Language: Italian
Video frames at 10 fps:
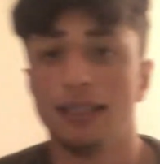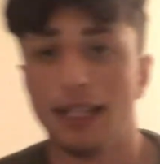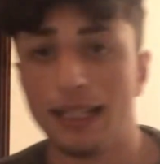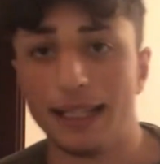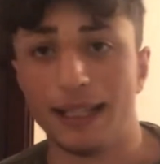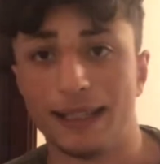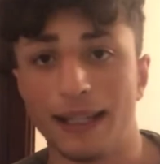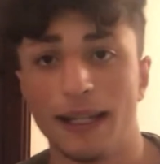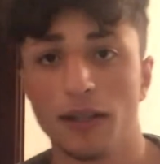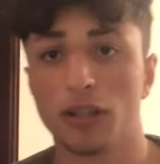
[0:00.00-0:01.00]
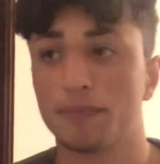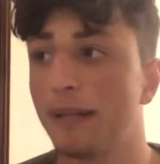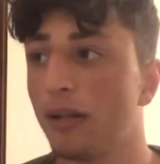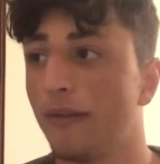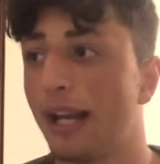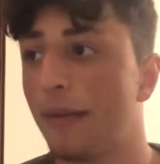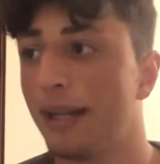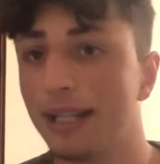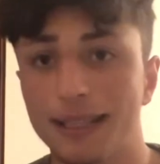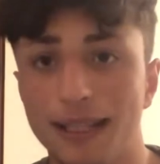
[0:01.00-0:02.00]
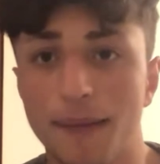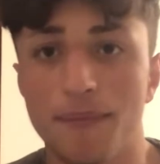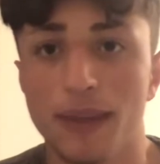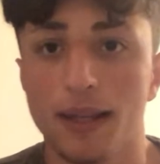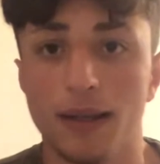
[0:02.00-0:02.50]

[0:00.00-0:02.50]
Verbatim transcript: e niente io spero veramente